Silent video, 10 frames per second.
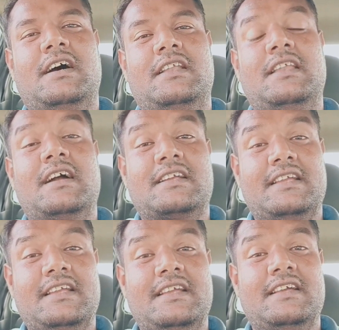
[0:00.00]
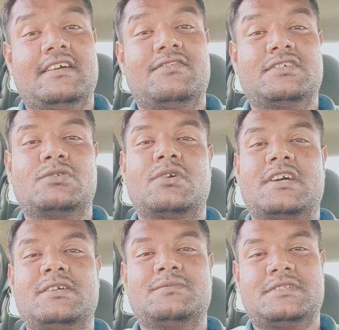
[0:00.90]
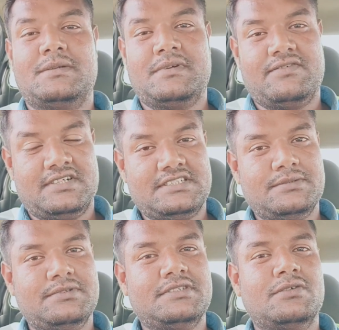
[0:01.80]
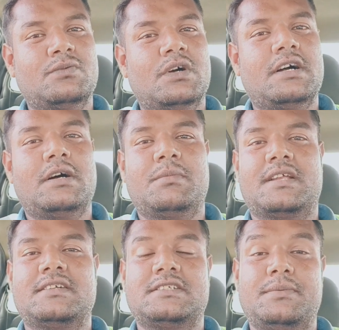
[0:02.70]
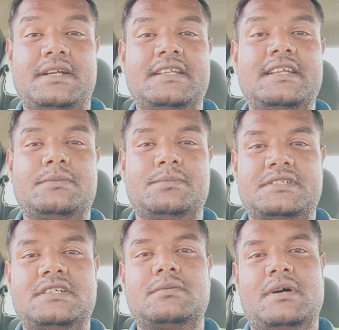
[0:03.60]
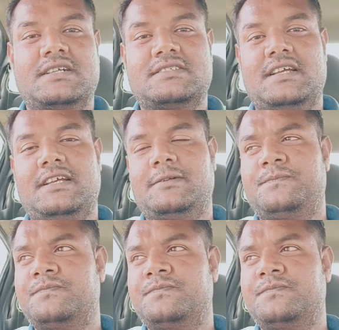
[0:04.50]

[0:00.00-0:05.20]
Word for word: अल्लाह के फजलोक्रम करम से मैं फ़र्स्ट डिवीज़न हुआ हमारा 78 परसेंट मार्क्स आया